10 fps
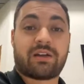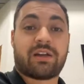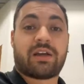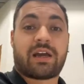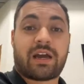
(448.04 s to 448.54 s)

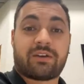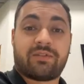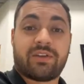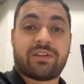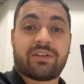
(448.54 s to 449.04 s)
a
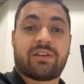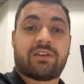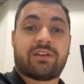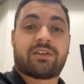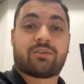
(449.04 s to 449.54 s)
vida
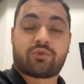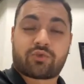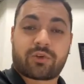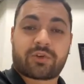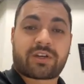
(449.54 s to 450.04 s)
de
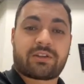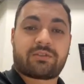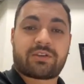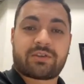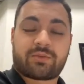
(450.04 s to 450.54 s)
cada ano, é que a
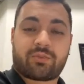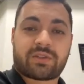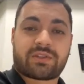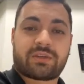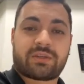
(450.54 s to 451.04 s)
gente possa
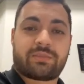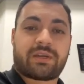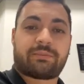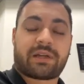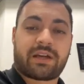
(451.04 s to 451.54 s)
sempre
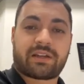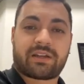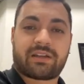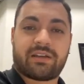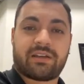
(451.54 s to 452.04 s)
lembrar né,
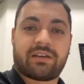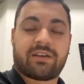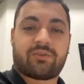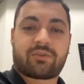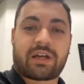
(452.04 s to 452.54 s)
que o
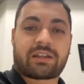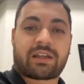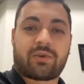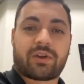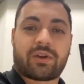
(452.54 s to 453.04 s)
Natal é
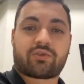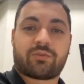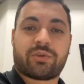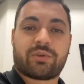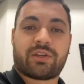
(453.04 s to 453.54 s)

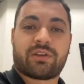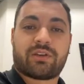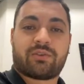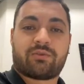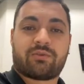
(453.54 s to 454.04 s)
sobre o
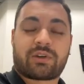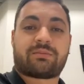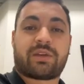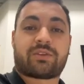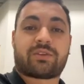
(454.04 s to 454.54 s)

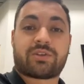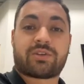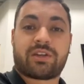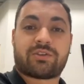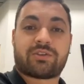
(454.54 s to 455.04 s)
nascimento de
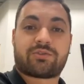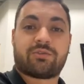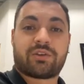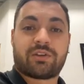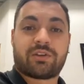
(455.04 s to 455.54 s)
Cristo
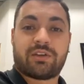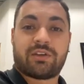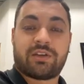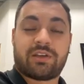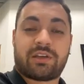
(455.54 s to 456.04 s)
e
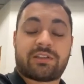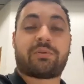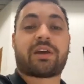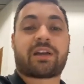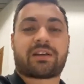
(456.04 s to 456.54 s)

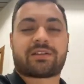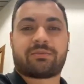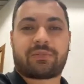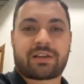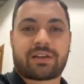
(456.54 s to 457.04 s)
esperança para
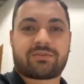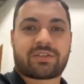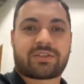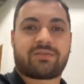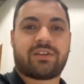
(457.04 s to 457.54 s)
as nossas
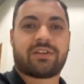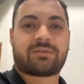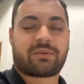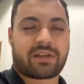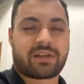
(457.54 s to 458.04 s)
vidas, para
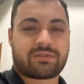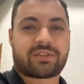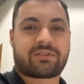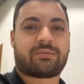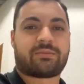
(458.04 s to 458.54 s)
as nossas
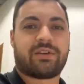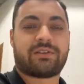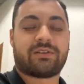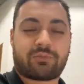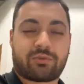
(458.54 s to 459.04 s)
famílias e
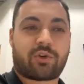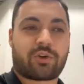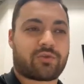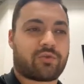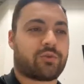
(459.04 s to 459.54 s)
para o nosso
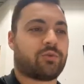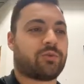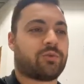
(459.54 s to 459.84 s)
futuro.